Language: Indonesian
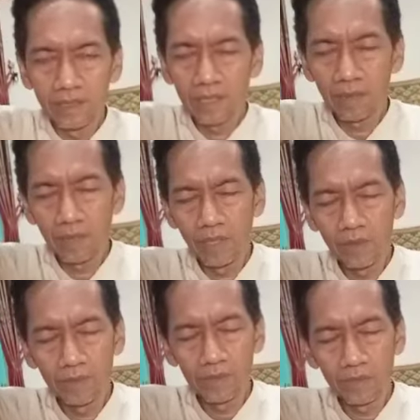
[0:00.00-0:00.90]
sambil
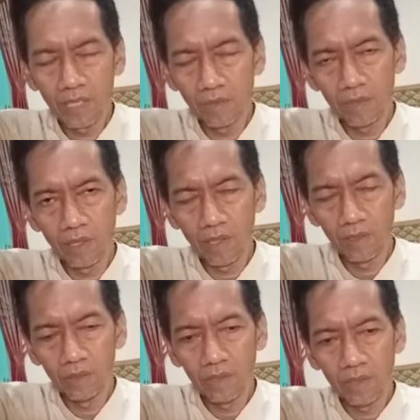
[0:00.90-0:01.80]
mengucap ya
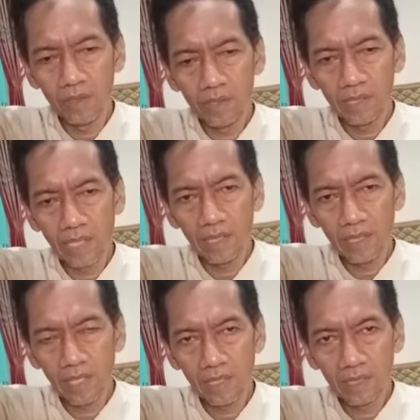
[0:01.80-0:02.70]
Allah saya
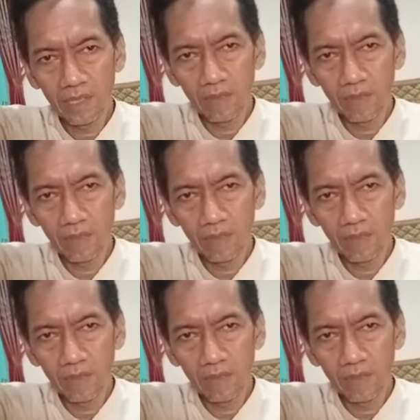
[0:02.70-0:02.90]
keras